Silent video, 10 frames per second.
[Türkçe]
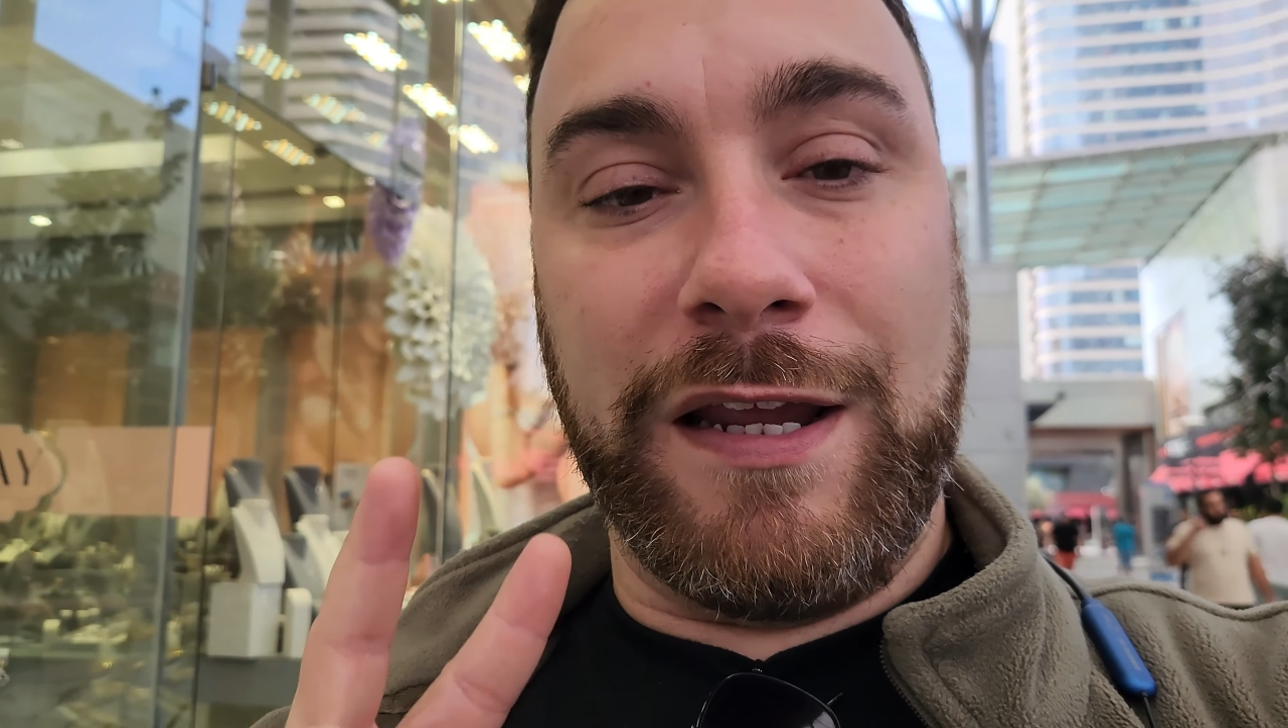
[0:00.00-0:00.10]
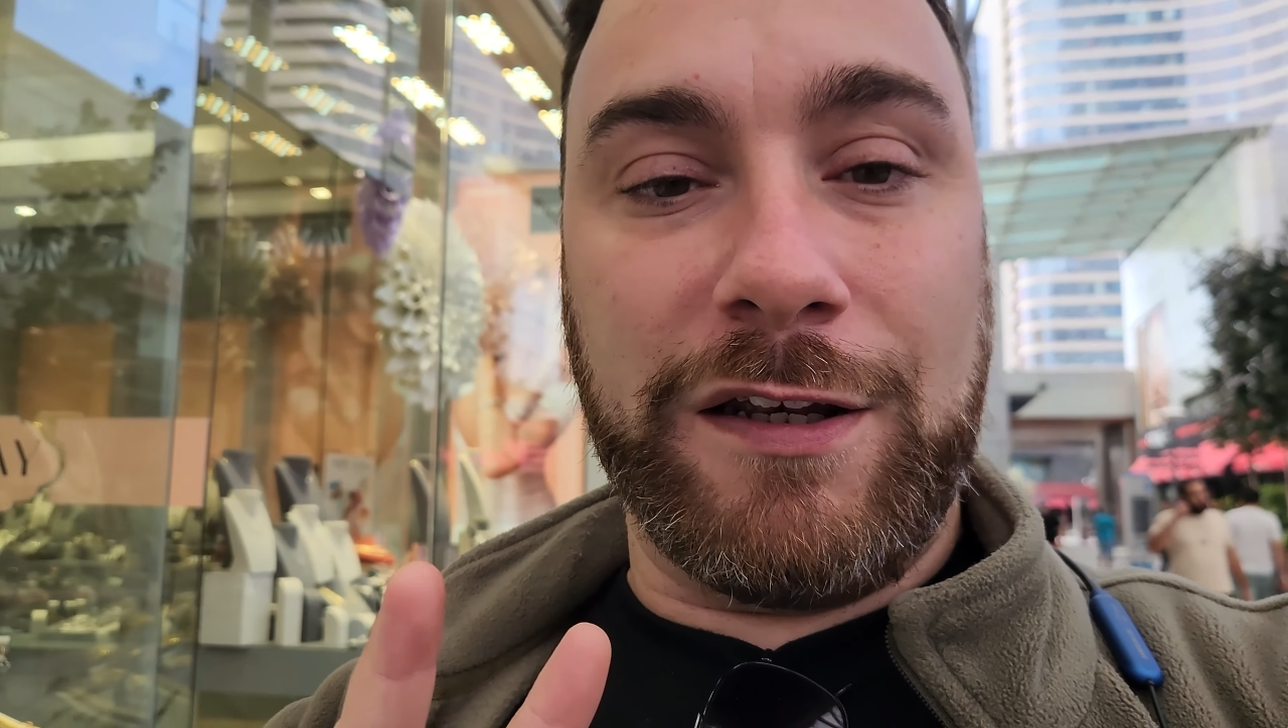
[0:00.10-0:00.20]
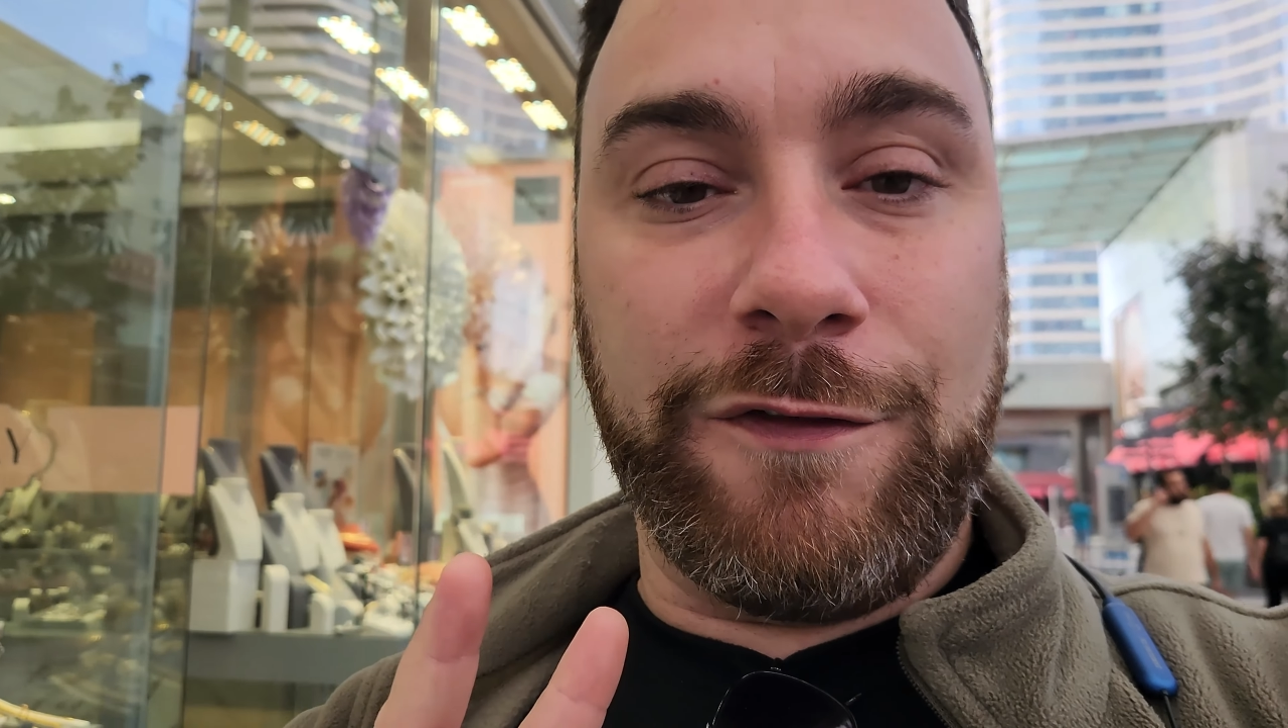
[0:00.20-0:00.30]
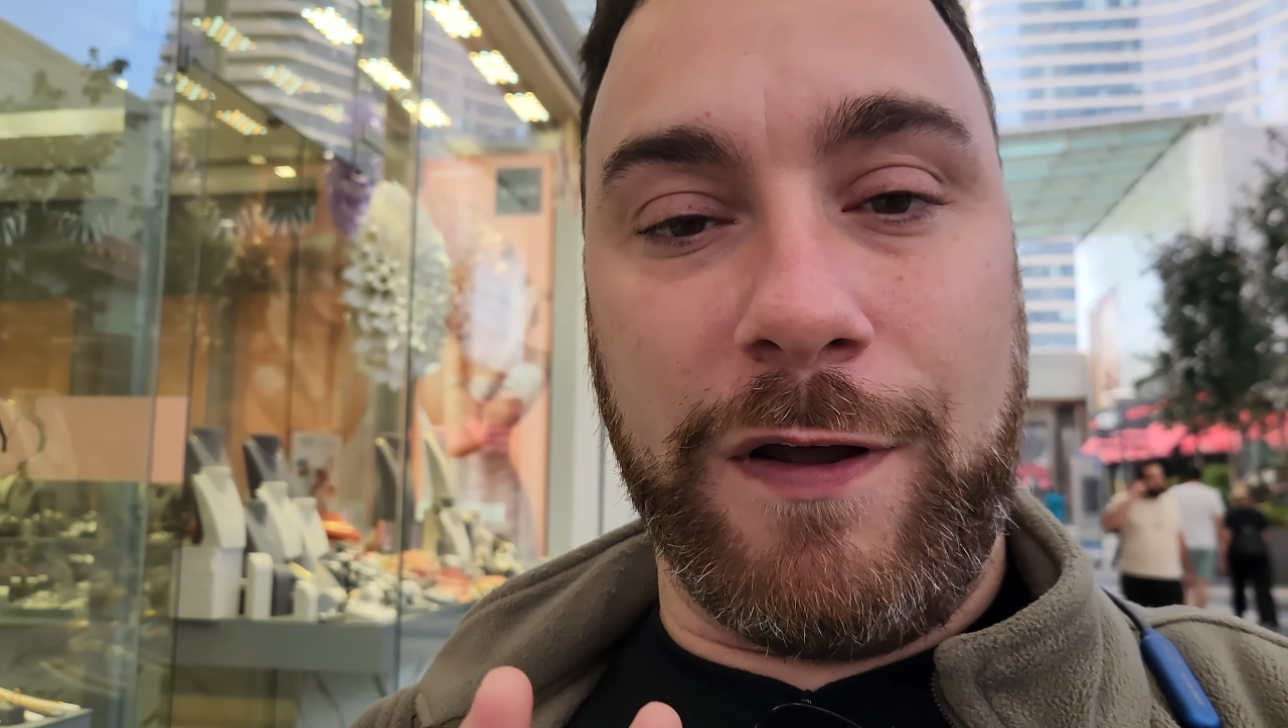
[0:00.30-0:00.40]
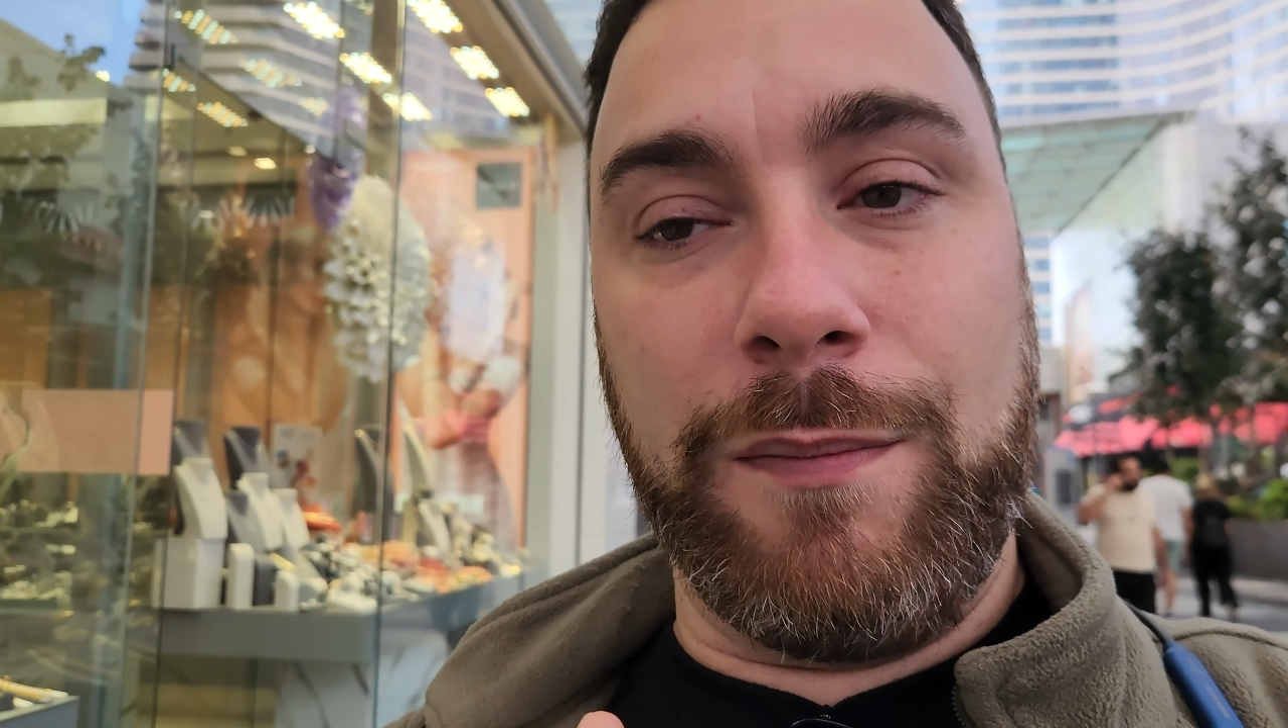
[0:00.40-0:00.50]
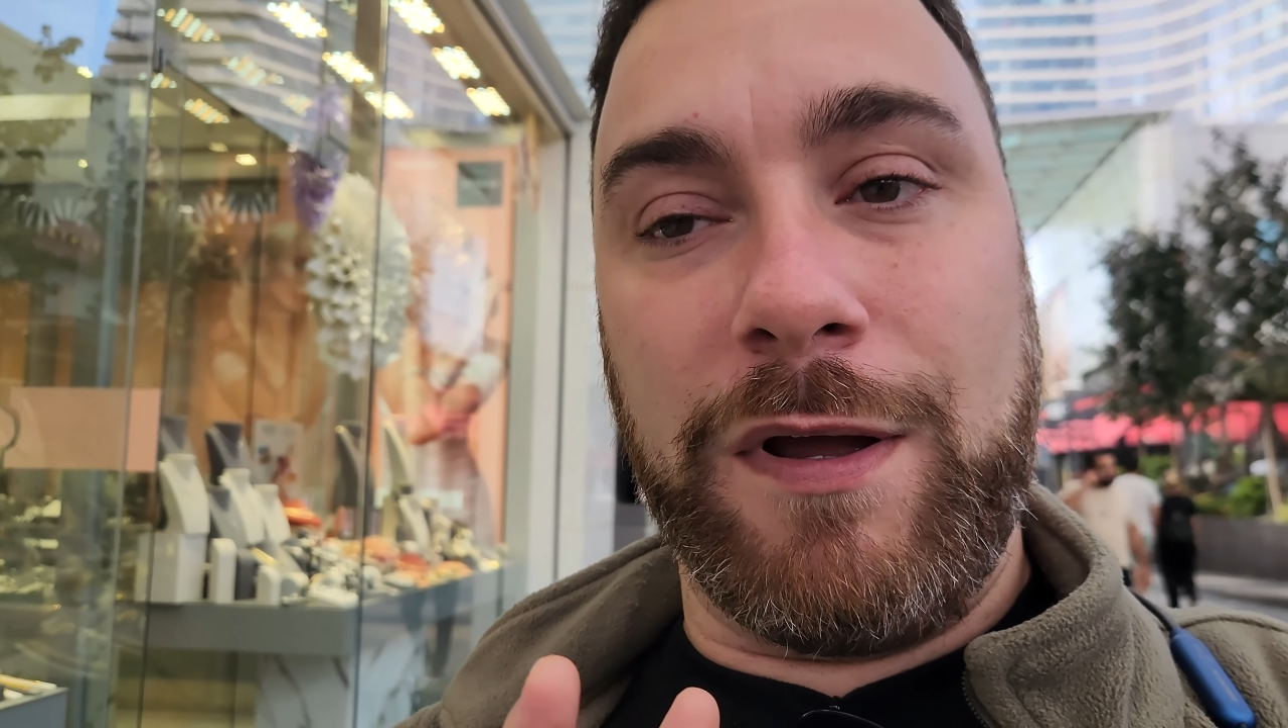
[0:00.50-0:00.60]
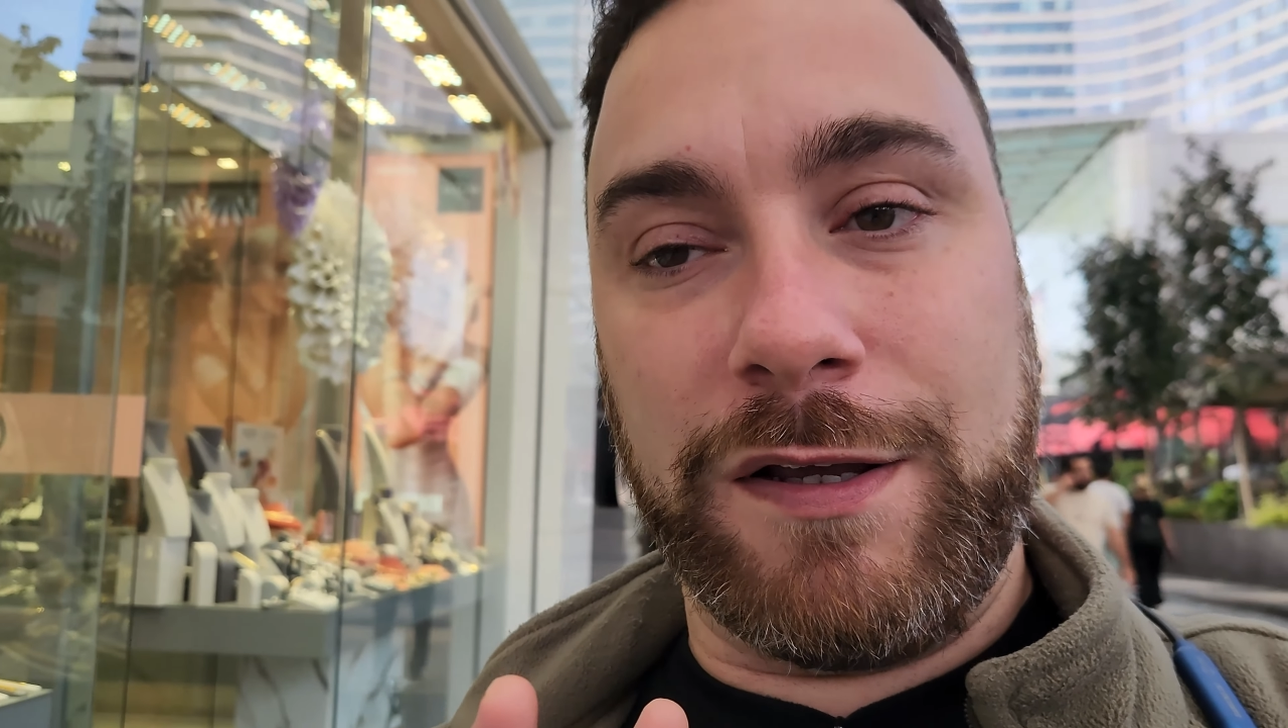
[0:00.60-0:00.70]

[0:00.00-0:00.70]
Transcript: teklif alma